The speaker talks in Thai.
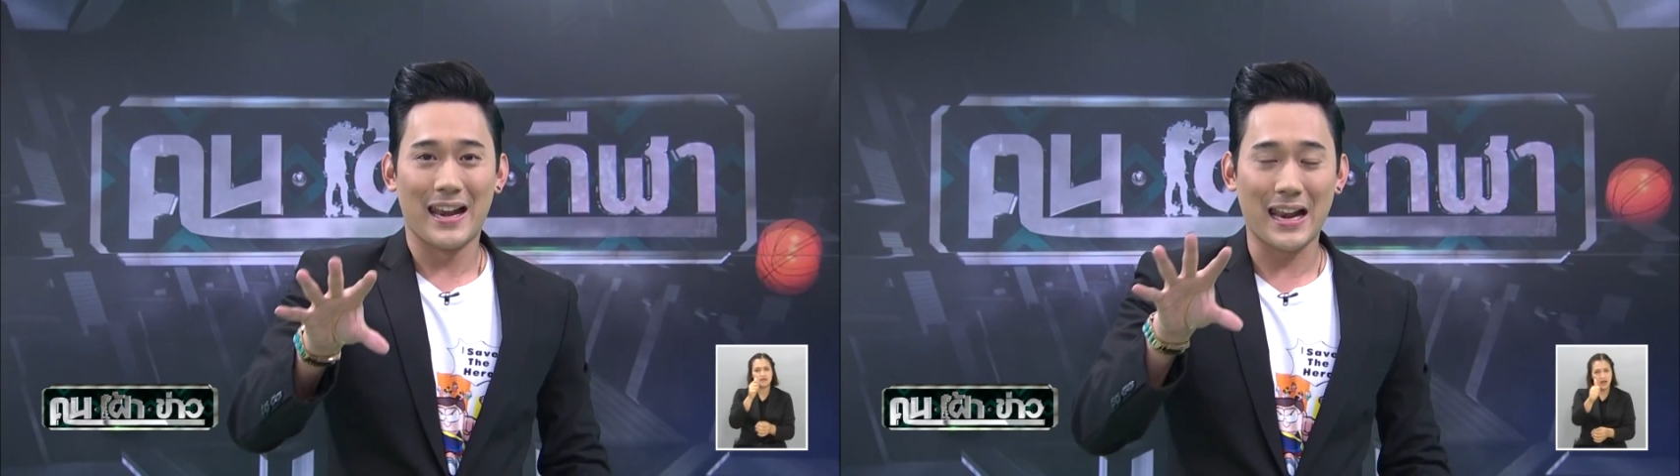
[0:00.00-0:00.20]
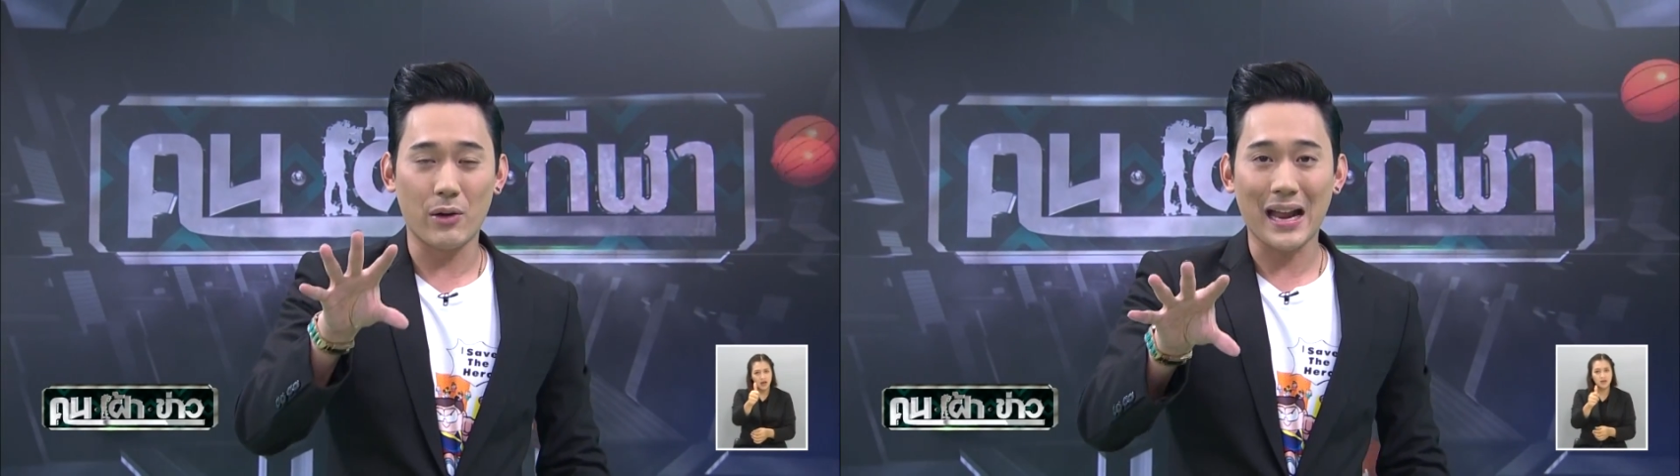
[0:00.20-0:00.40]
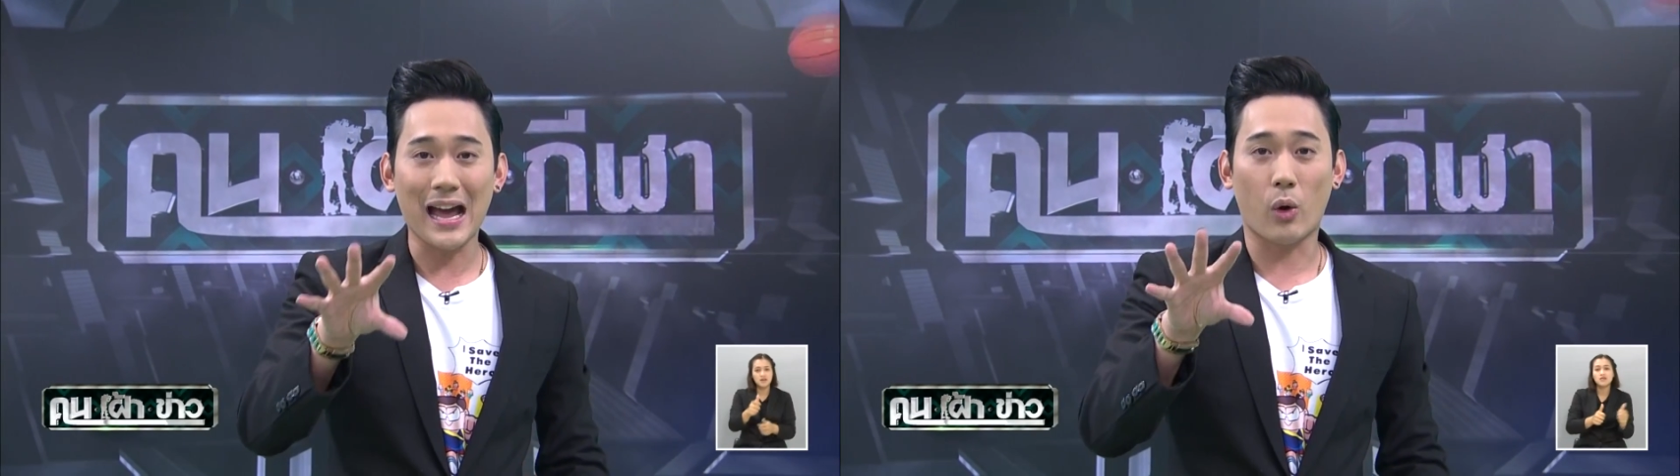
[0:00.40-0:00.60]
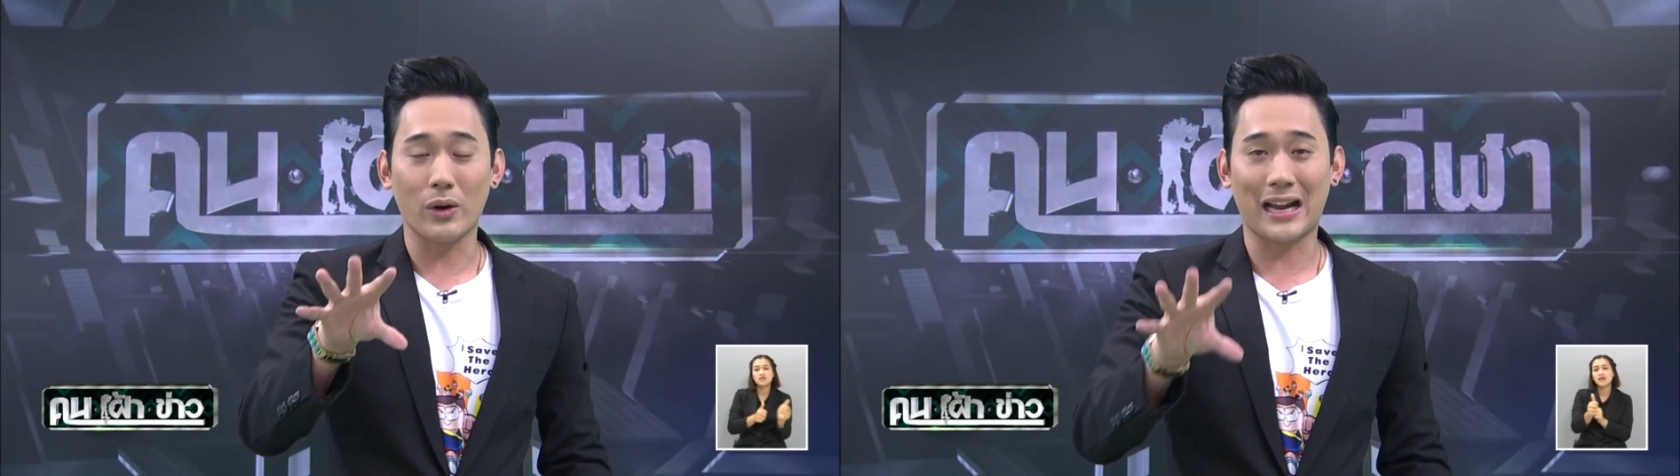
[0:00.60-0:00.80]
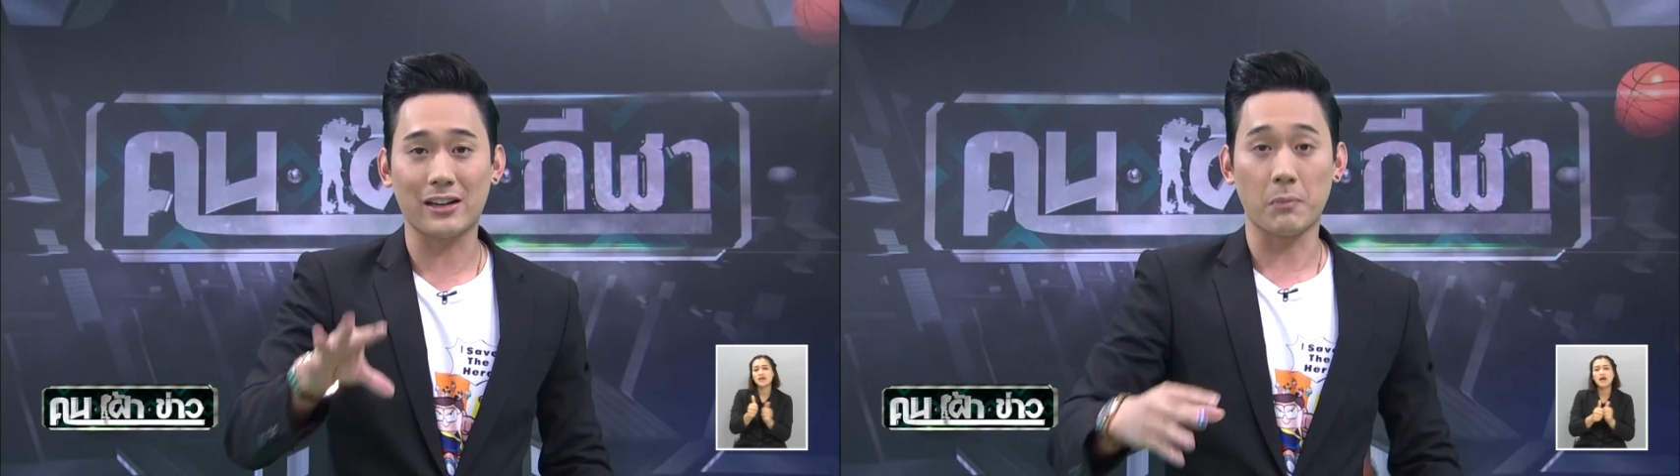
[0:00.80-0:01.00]
แล้วหน้าคน
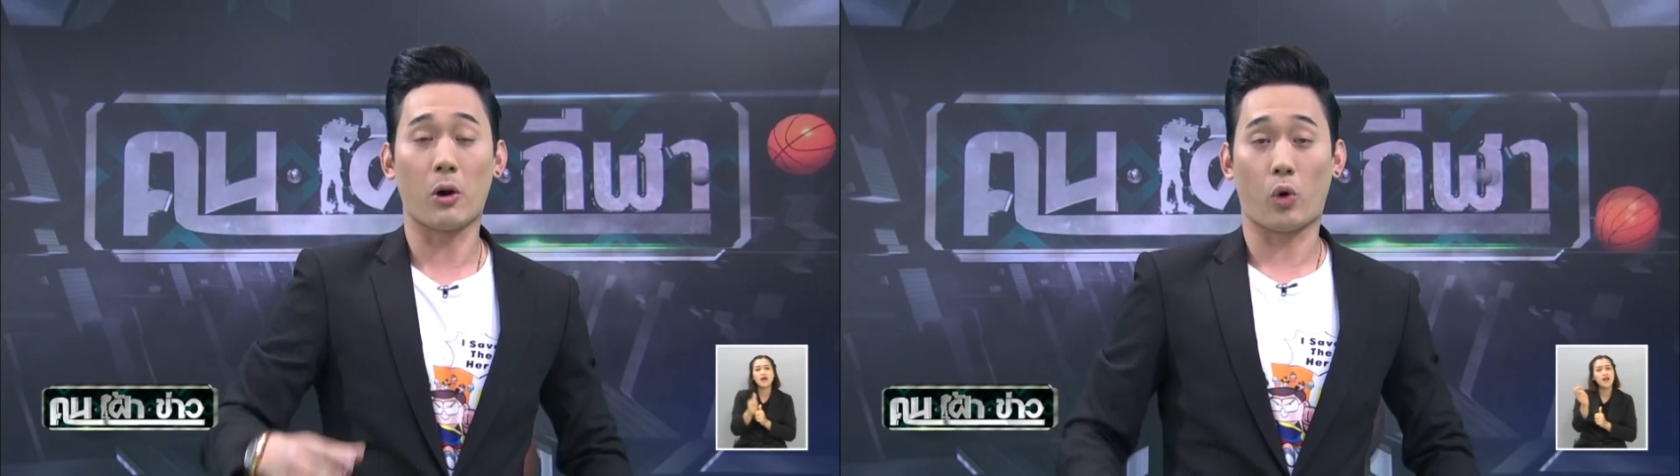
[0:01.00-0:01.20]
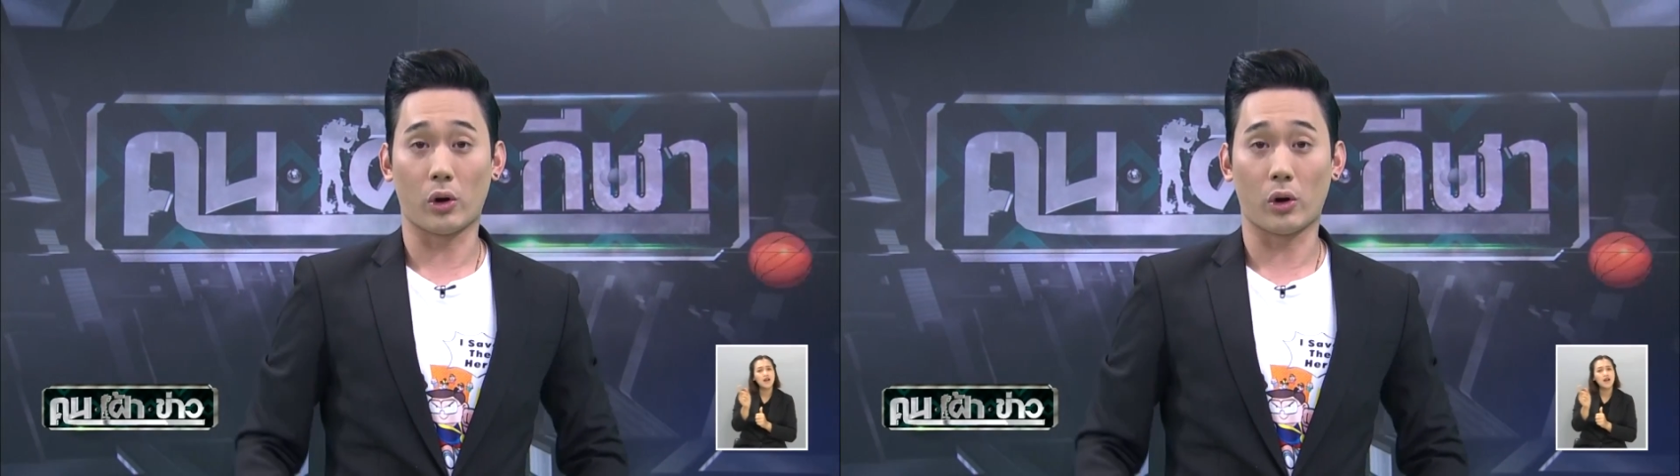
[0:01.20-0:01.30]
นั้นเขาบอกค